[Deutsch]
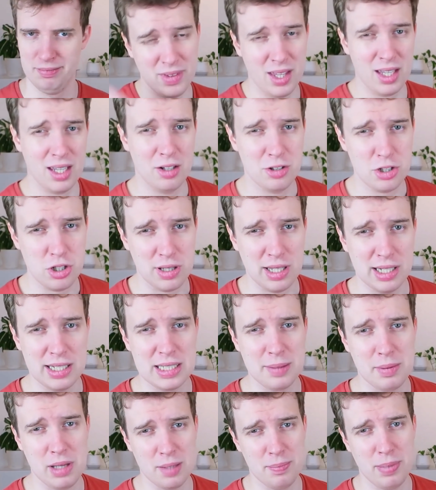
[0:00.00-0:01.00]
Naja, und schlussendlich
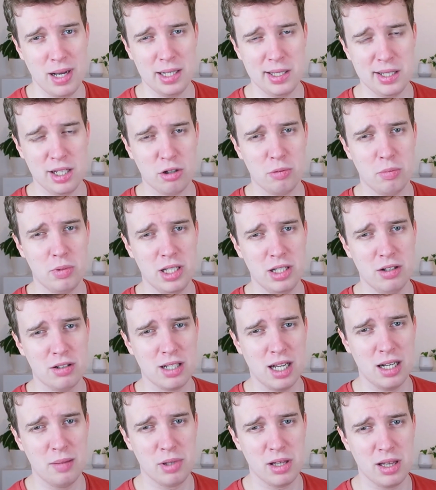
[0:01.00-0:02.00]
gibt es eine Paarzeremonie und
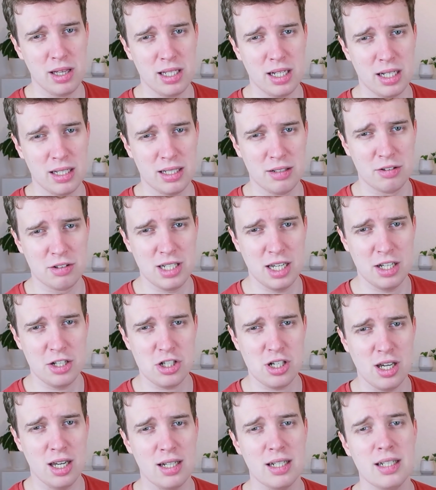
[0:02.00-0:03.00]
alle müssen sich halt hin und her
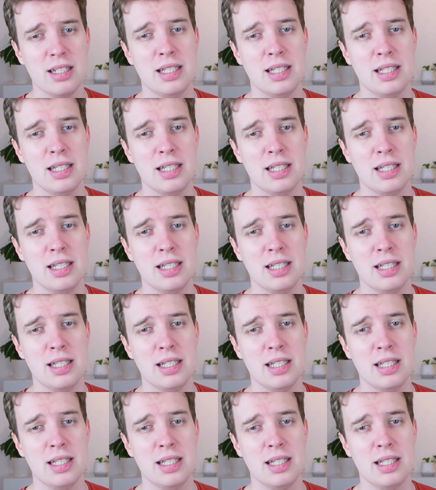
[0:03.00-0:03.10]
entscheiden.